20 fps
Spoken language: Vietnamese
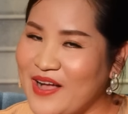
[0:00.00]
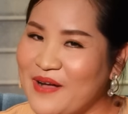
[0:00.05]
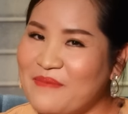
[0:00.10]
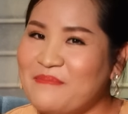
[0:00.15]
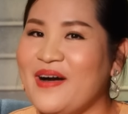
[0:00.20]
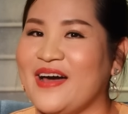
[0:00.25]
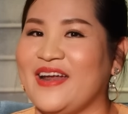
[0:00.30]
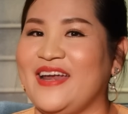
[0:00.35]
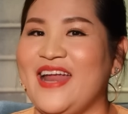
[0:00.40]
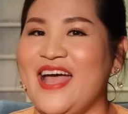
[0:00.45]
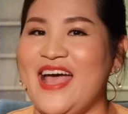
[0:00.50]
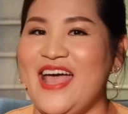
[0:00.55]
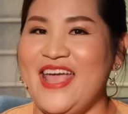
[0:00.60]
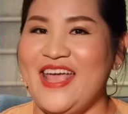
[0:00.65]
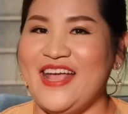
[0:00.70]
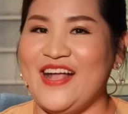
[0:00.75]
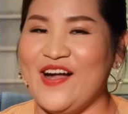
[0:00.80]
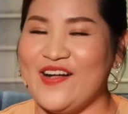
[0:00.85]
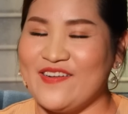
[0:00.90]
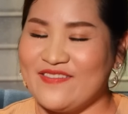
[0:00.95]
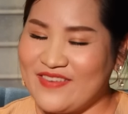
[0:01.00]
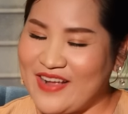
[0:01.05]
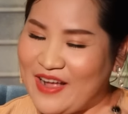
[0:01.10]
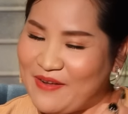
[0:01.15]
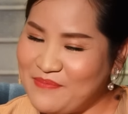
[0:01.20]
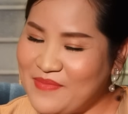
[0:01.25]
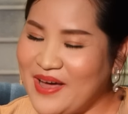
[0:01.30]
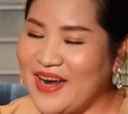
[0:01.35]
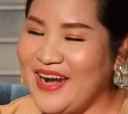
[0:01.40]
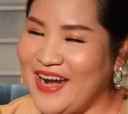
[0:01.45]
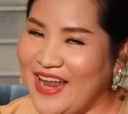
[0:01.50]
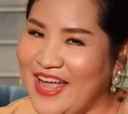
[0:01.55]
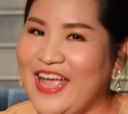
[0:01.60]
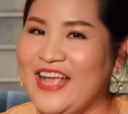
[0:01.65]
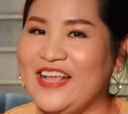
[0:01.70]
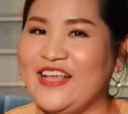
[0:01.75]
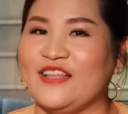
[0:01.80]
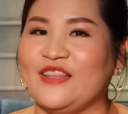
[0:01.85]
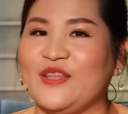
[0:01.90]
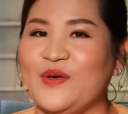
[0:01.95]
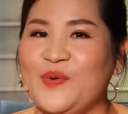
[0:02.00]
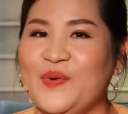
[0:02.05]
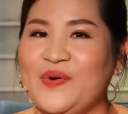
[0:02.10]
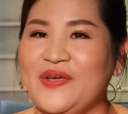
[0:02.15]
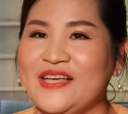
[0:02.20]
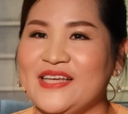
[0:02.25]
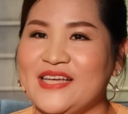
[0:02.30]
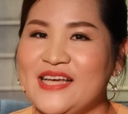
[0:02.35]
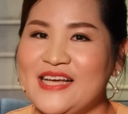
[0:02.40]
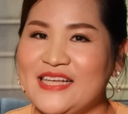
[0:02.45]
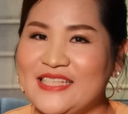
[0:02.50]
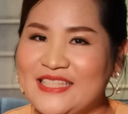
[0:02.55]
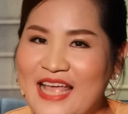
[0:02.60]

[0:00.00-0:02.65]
Comment đi, có comment liền cho tôi